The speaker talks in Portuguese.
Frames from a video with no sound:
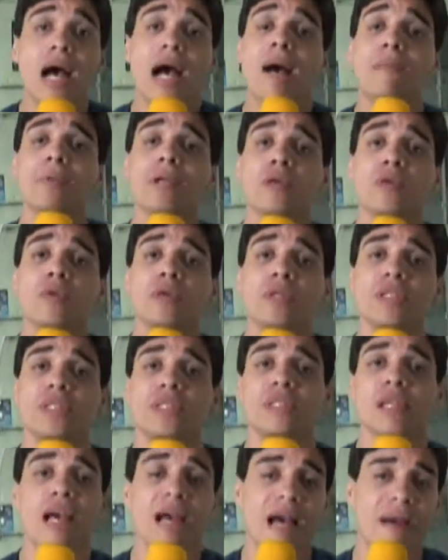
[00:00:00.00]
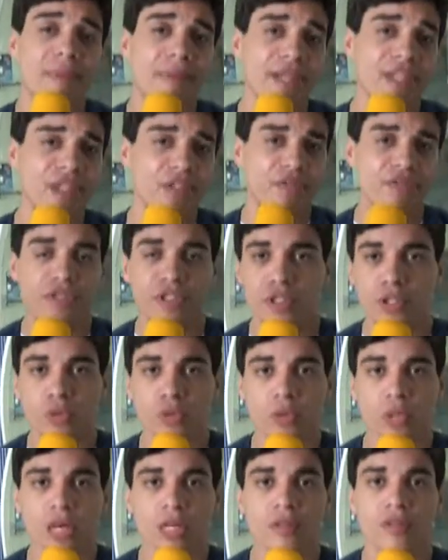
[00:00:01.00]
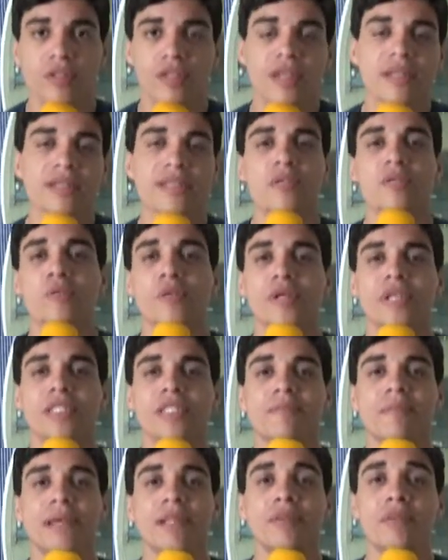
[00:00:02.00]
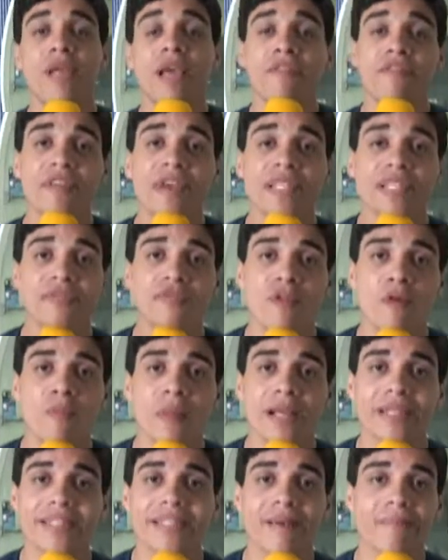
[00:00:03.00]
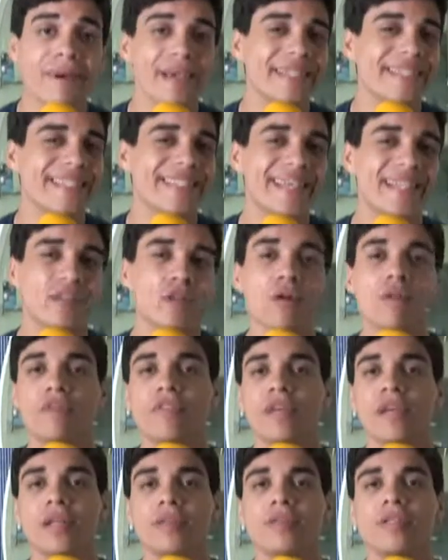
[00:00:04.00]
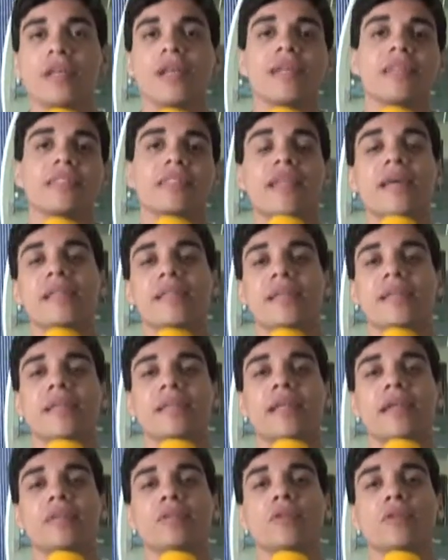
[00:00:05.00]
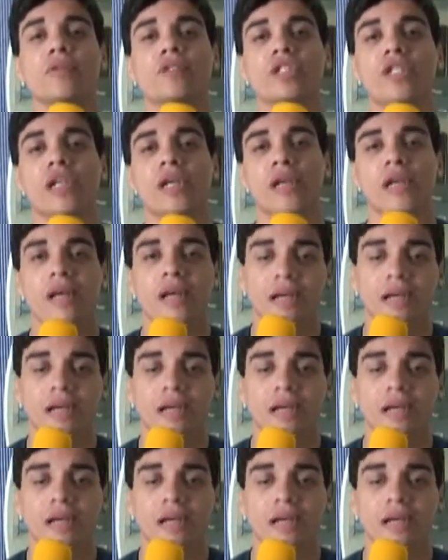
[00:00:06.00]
a Microlins há mais de 21 anos trazendo conhecimento e a FS Informática há mais de 19 anos trazendo a tecnologia.